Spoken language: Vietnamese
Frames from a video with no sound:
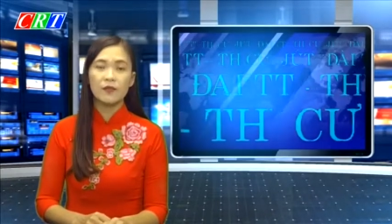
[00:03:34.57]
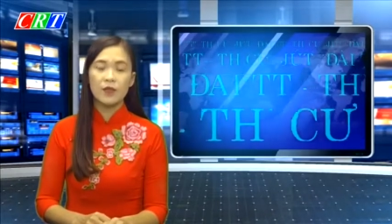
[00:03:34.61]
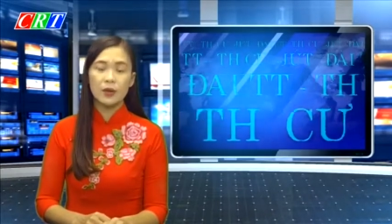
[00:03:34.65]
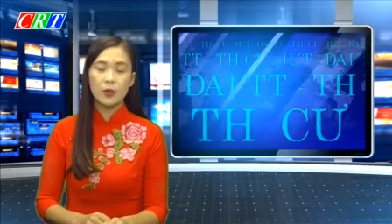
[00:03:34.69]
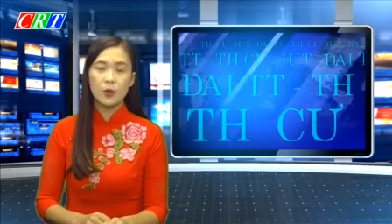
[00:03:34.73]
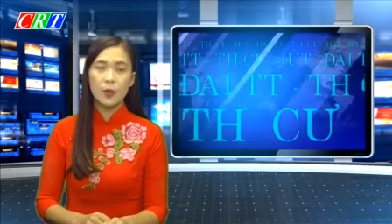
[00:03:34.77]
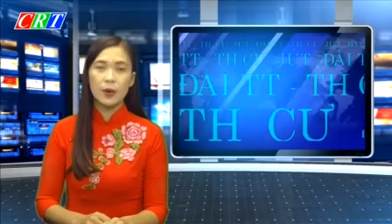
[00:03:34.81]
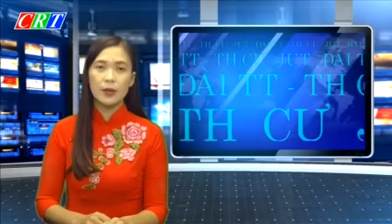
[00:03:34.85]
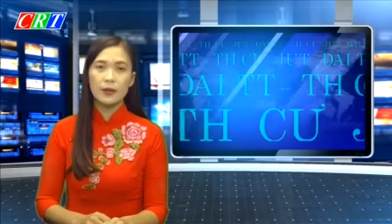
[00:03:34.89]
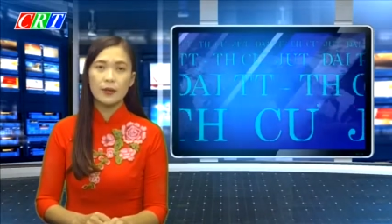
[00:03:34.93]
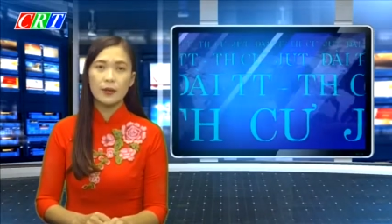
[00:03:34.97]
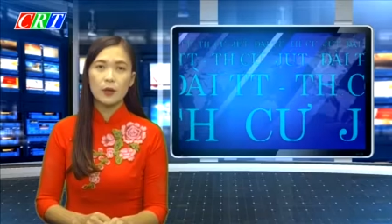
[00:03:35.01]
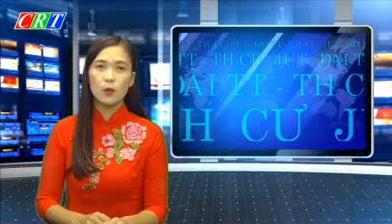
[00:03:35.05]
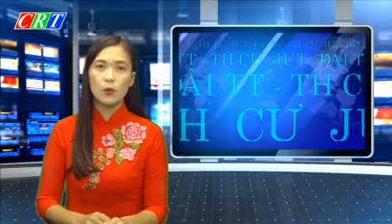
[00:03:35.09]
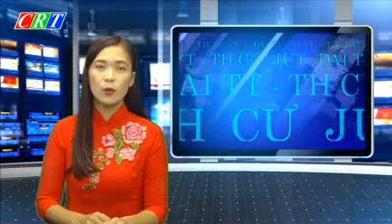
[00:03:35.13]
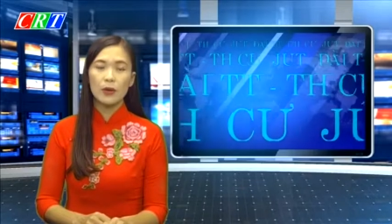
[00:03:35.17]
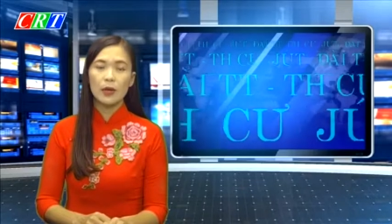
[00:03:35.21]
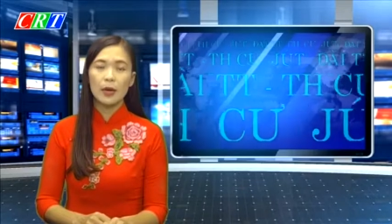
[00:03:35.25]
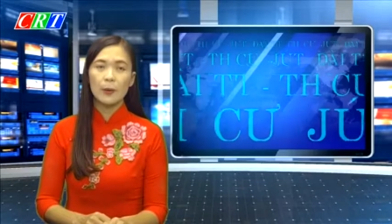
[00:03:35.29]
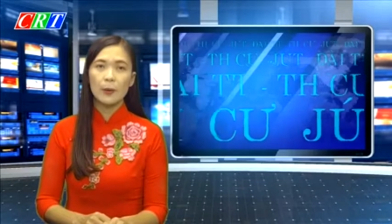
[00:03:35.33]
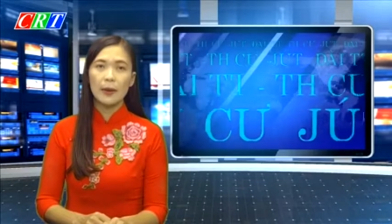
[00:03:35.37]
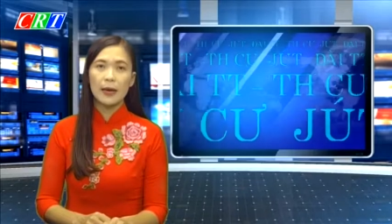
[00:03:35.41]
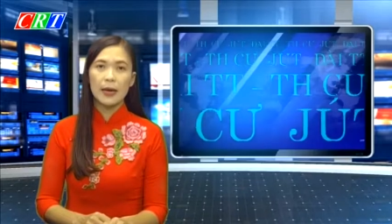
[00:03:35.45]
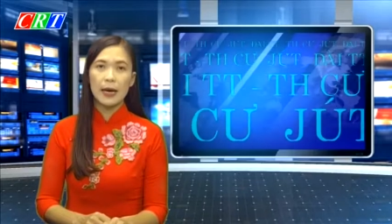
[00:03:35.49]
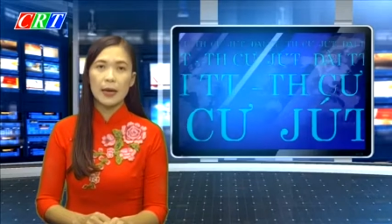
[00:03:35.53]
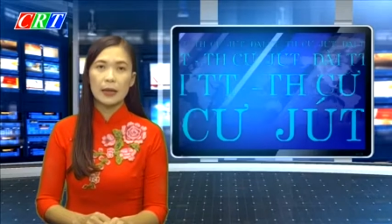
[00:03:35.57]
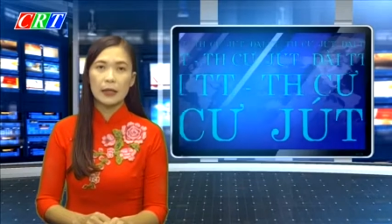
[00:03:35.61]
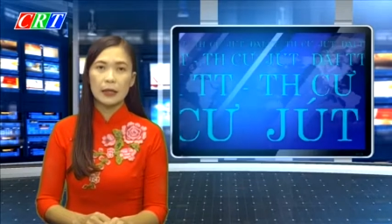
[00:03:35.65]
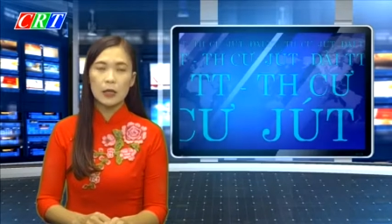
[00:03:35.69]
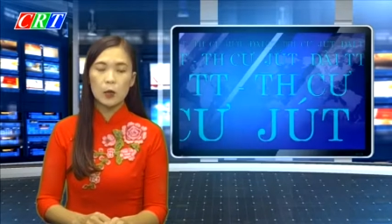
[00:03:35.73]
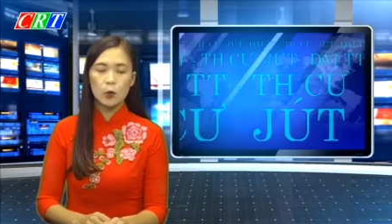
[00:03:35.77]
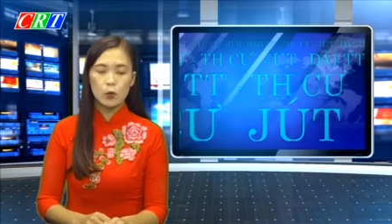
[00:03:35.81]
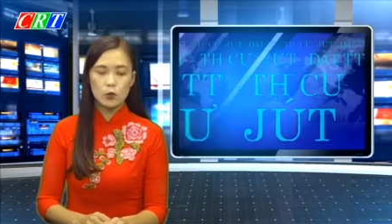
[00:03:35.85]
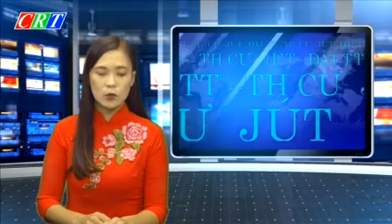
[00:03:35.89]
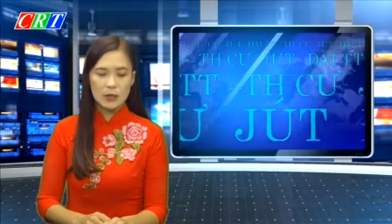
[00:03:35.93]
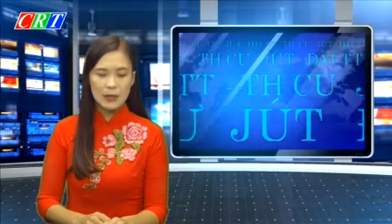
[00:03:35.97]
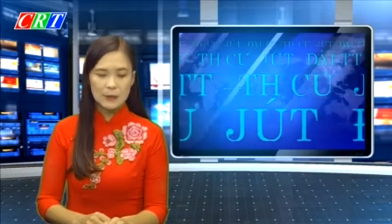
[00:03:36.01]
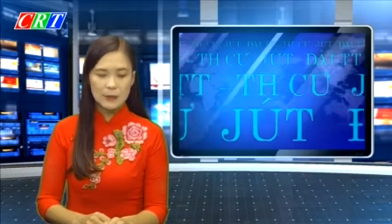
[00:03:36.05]
văn hóa xã hội năm
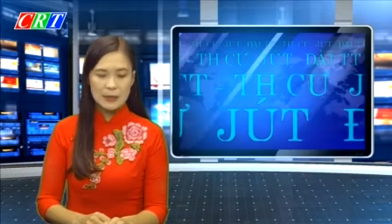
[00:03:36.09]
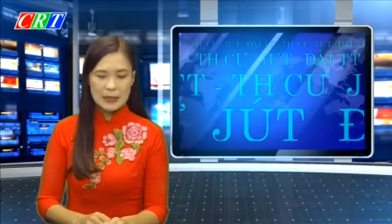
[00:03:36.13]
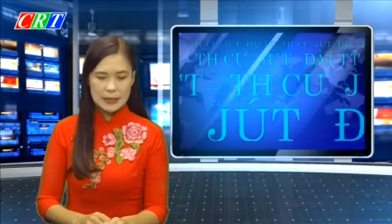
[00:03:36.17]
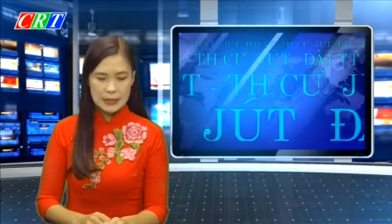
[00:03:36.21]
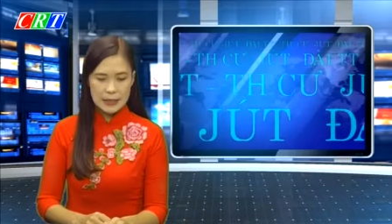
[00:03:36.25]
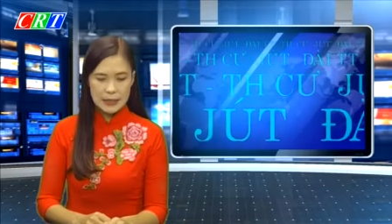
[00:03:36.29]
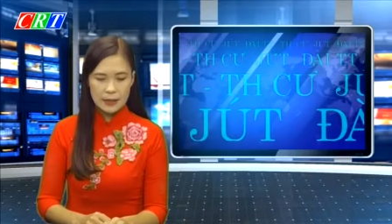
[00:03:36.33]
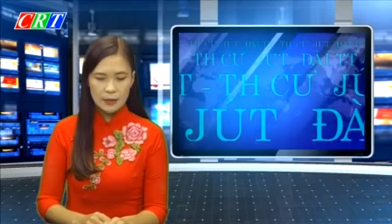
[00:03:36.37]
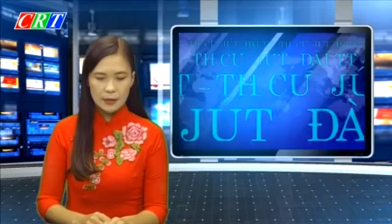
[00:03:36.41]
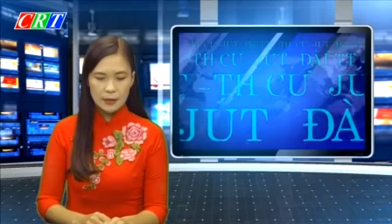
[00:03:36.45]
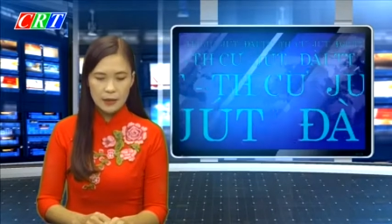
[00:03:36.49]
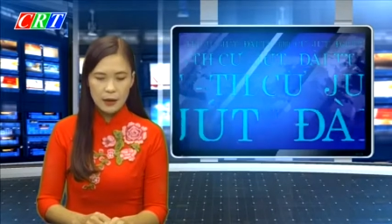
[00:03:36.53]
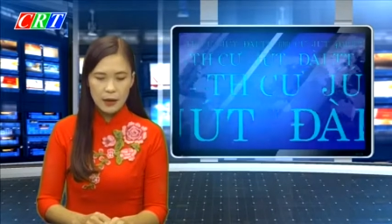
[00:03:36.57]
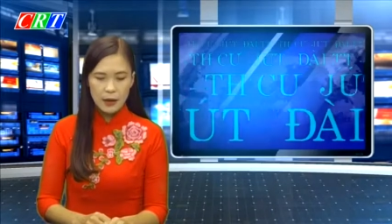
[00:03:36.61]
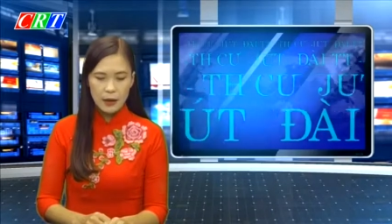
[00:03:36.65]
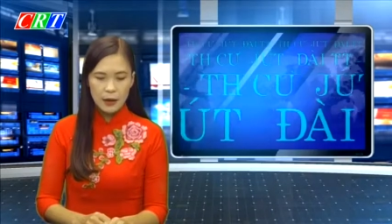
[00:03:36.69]
2019